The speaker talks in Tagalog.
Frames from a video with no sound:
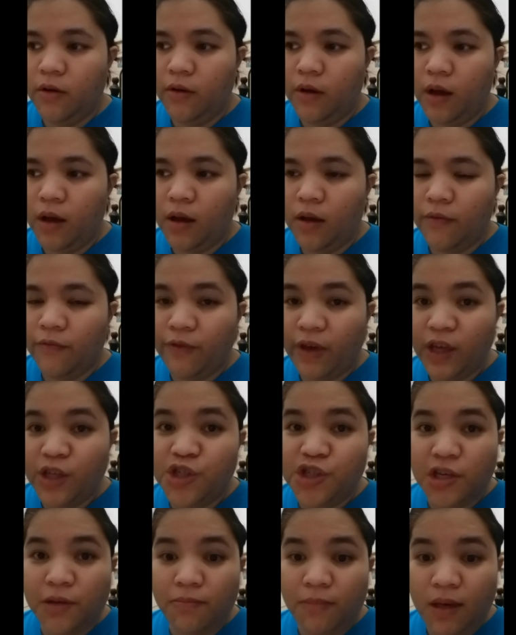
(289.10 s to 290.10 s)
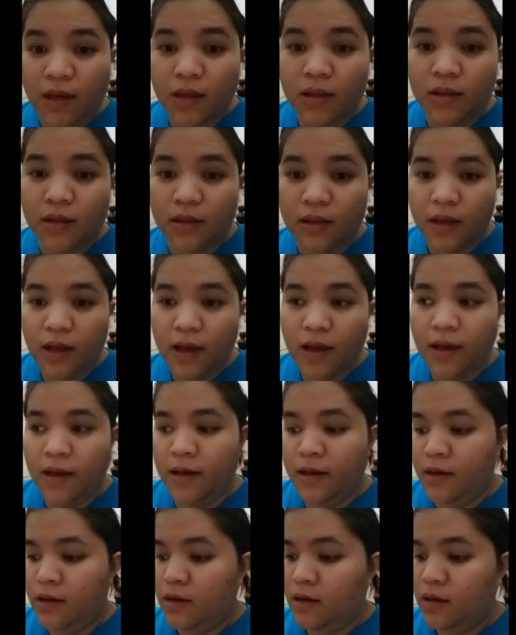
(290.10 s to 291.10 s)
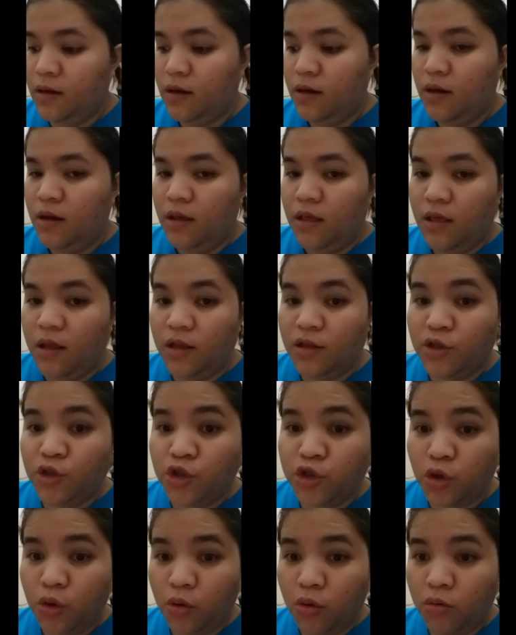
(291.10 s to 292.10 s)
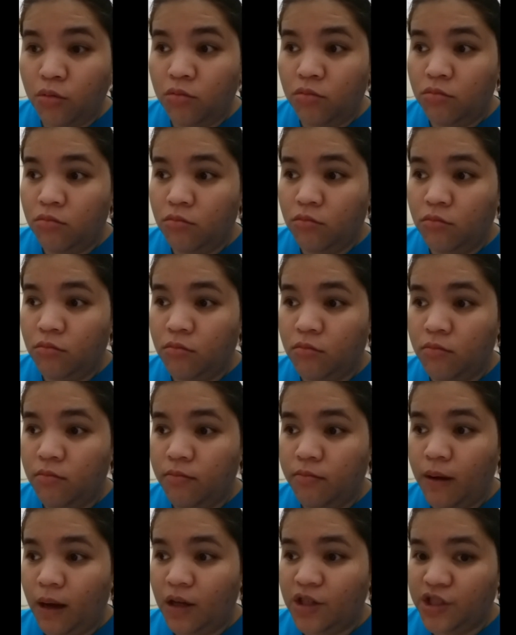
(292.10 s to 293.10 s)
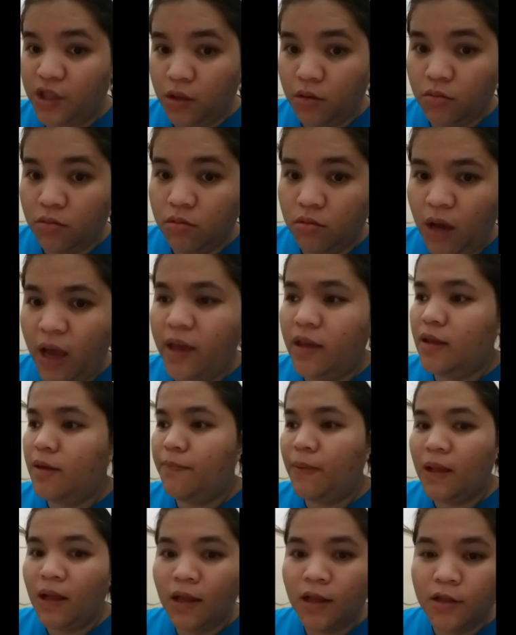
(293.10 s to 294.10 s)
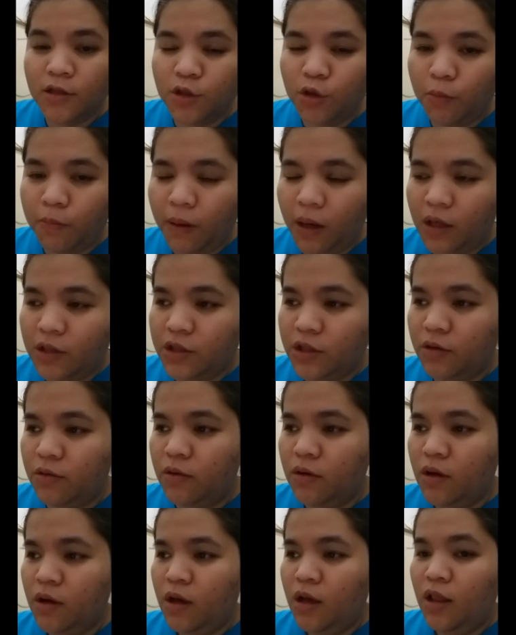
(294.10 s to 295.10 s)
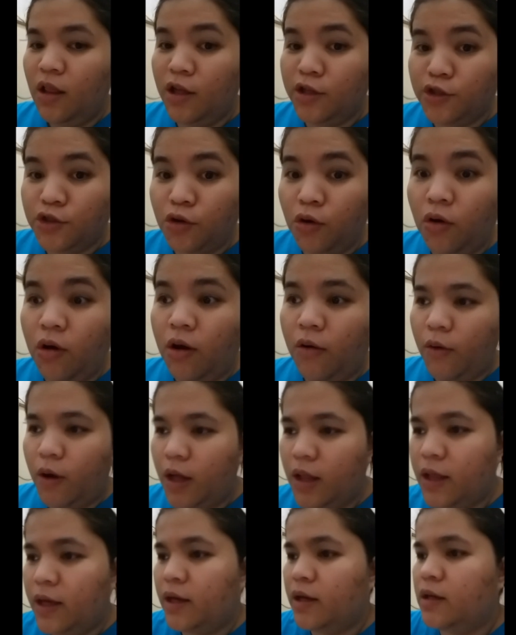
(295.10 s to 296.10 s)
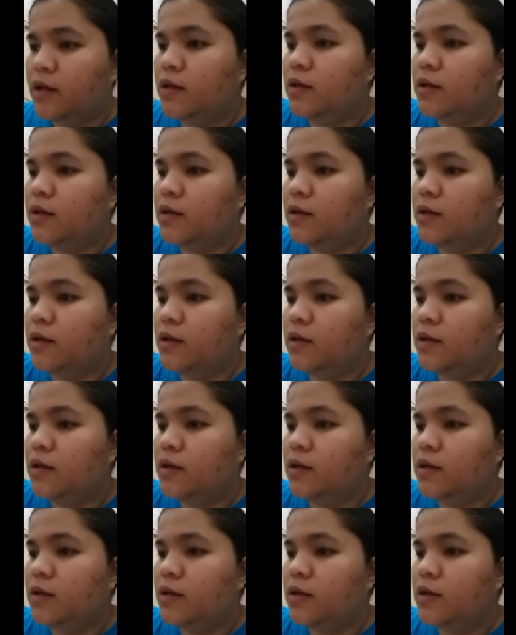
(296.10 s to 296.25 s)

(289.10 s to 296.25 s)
uh, veggie meat na lechong paksi. Ay, hindi pala lechong paksiw. Lechong kawali.